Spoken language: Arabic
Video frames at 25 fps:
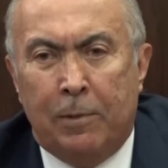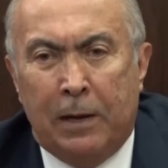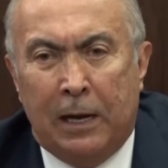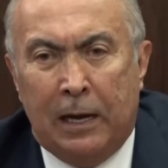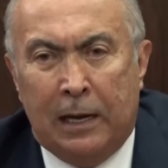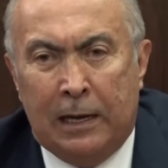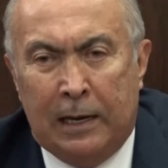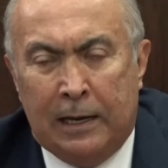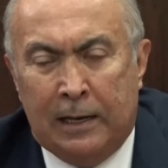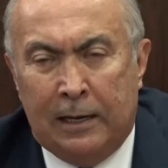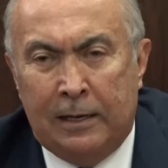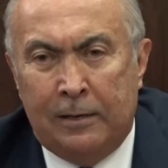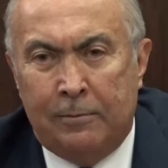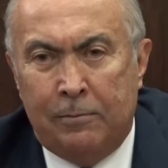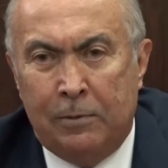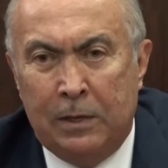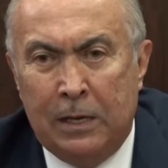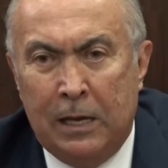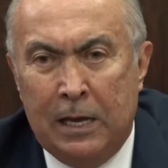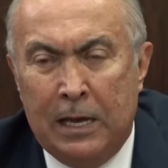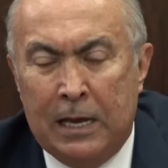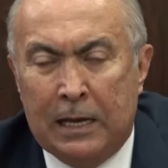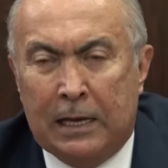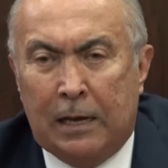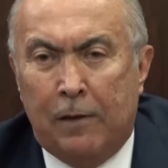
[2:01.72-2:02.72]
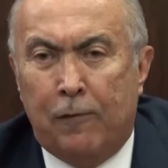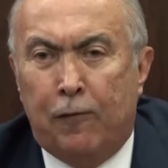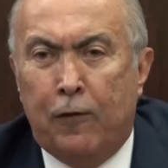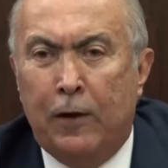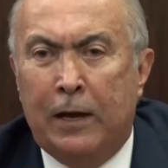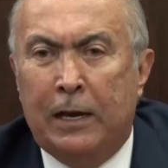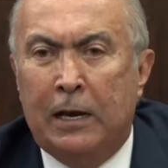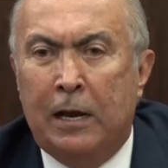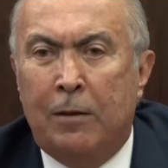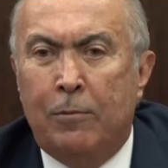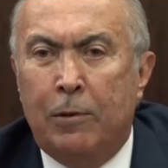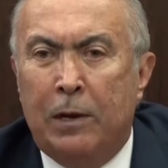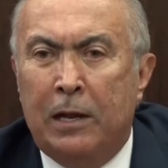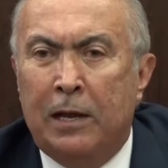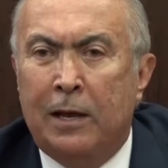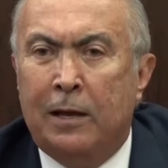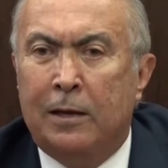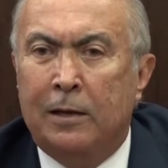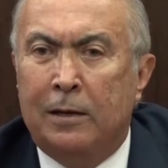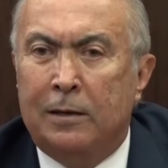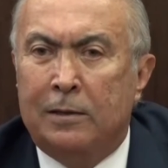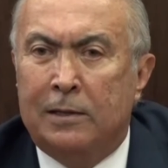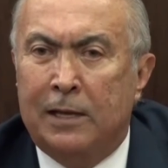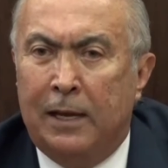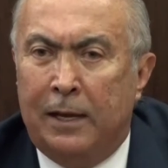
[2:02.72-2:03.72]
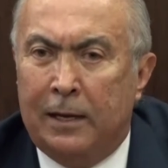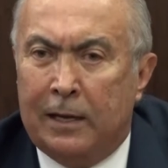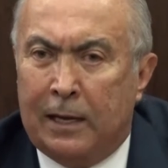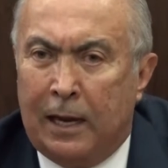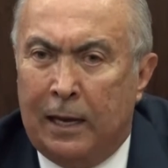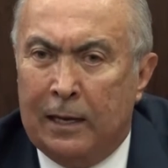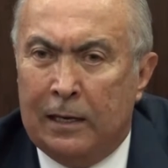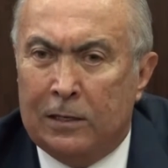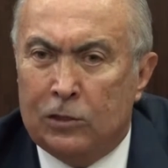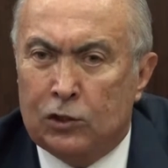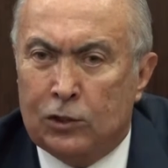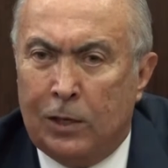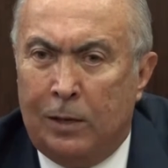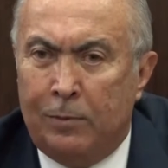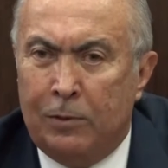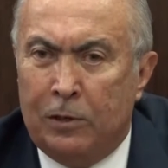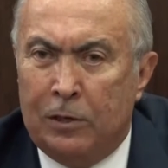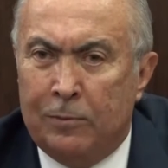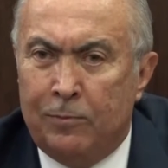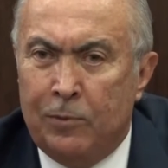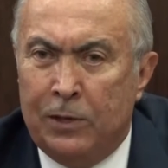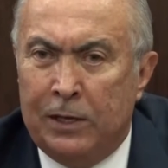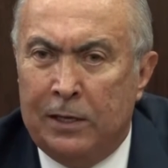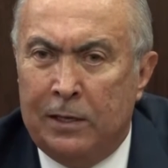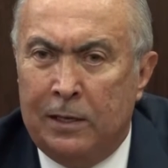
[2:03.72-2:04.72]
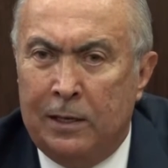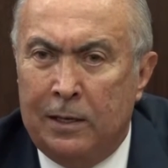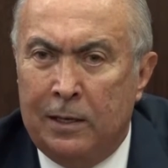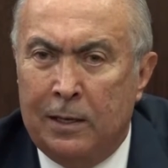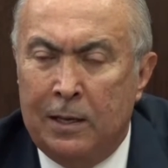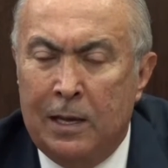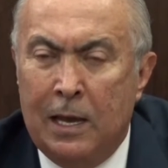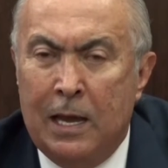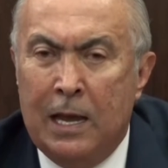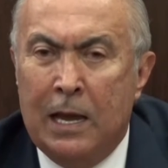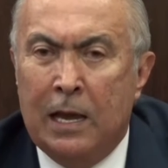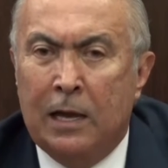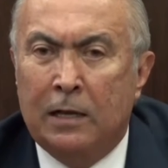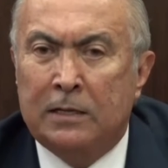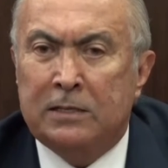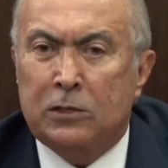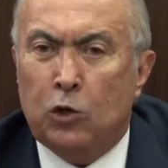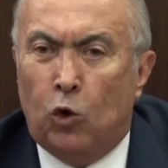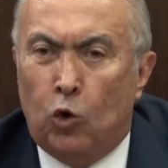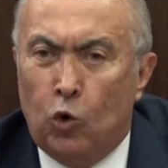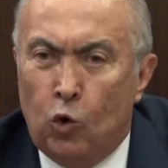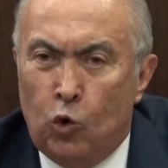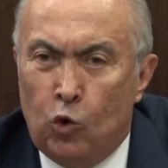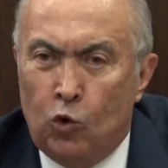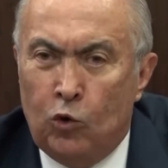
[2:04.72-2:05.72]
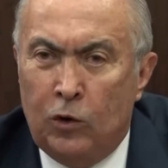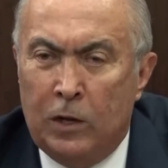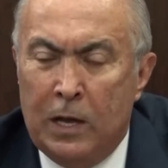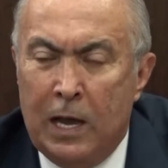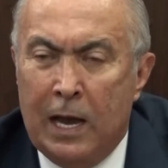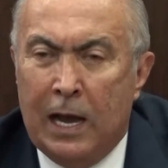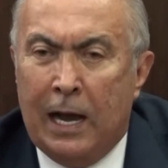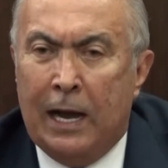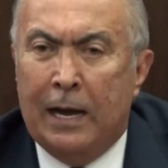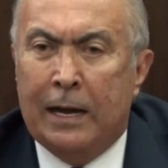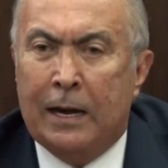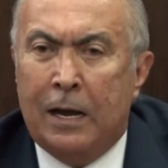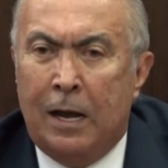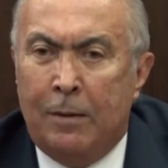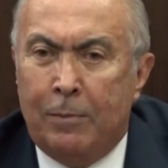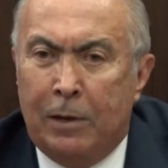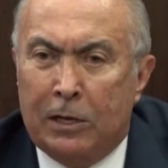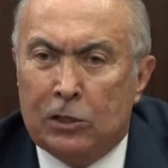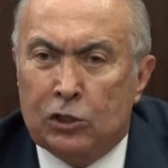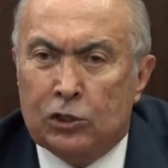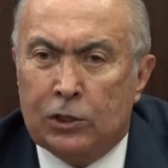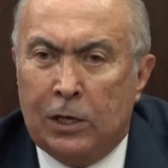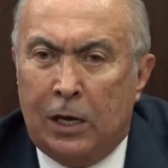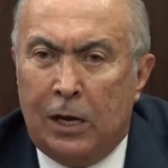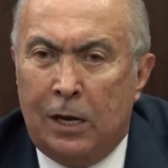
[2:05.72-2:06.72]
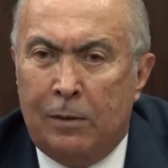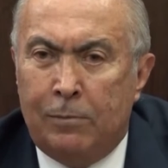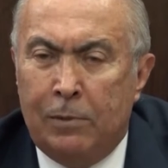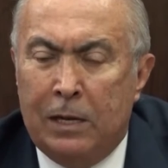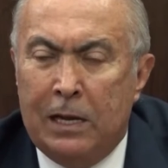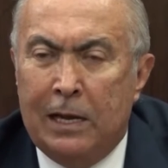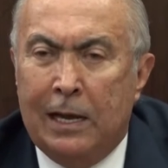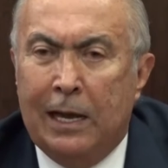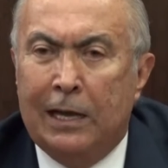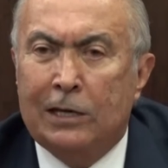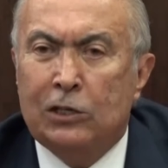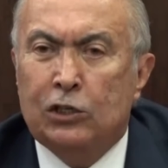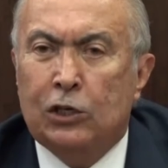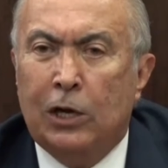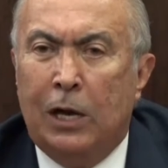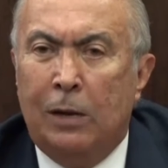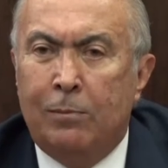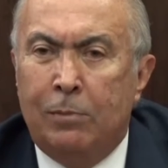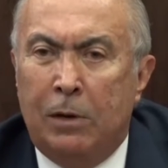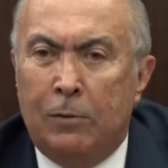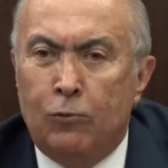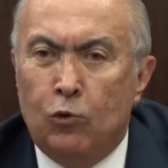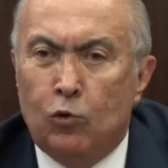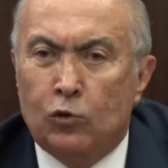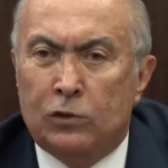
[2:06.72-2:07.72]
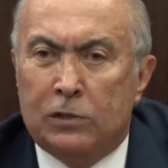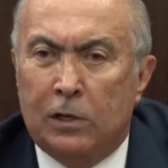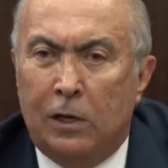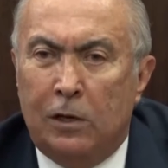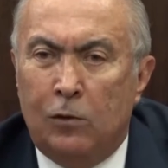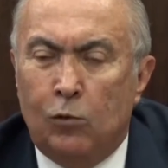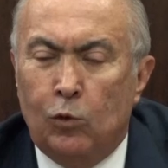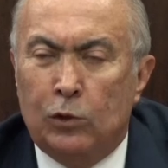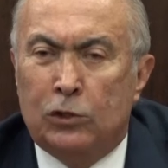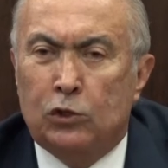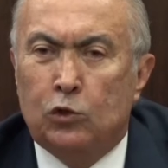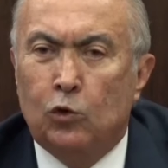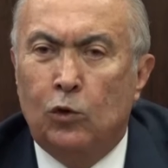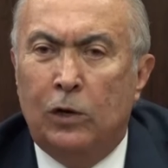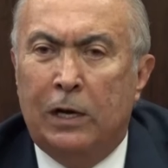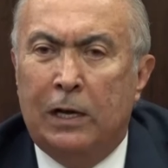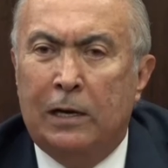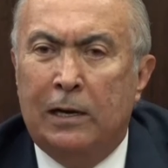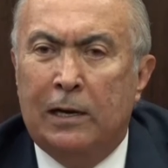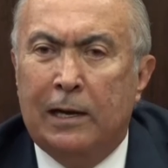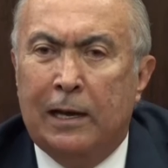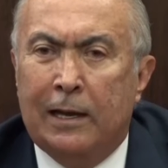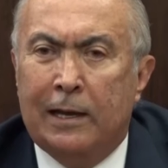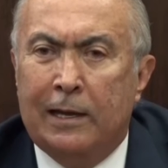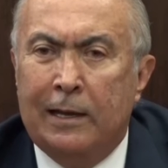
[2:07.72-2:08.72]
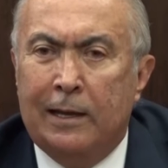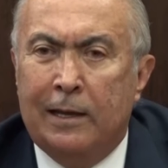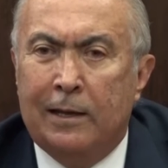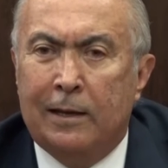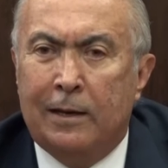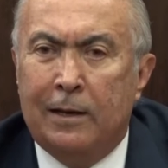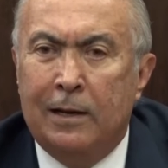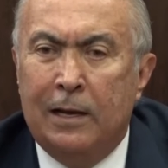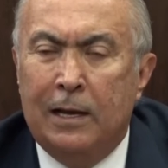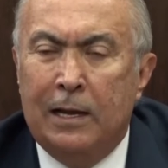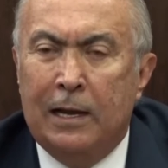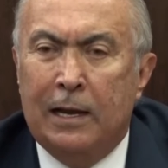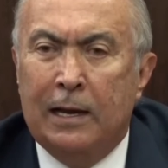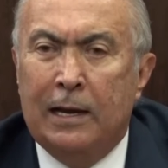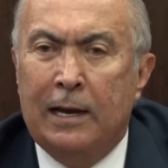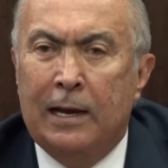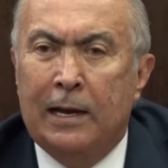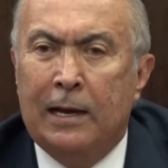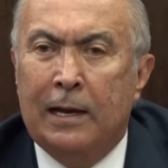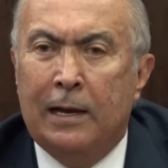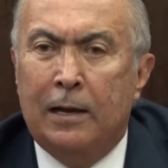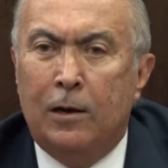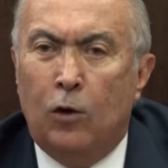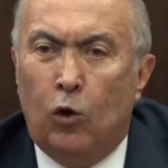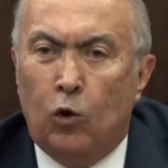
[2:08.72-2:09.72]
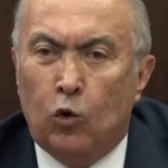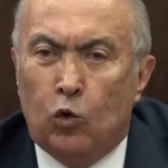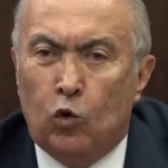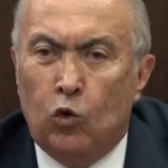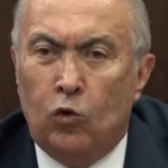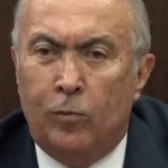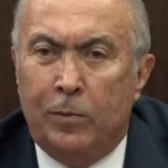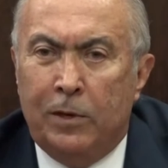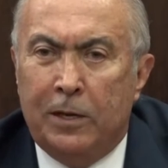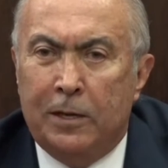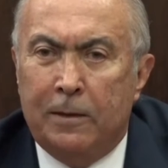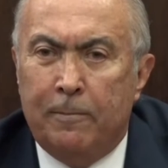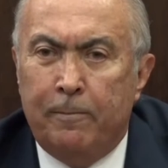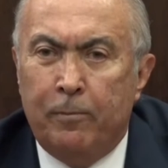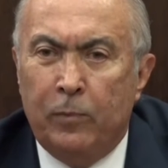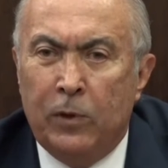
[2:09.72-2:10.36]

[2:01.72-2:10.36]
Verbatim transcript: بقى لعب كفينا بالاخر ضحك على الشعب اللبناني اصحوا حرام هالشعب هالشعب ما بيوصل والسؤال الاخير للحكومه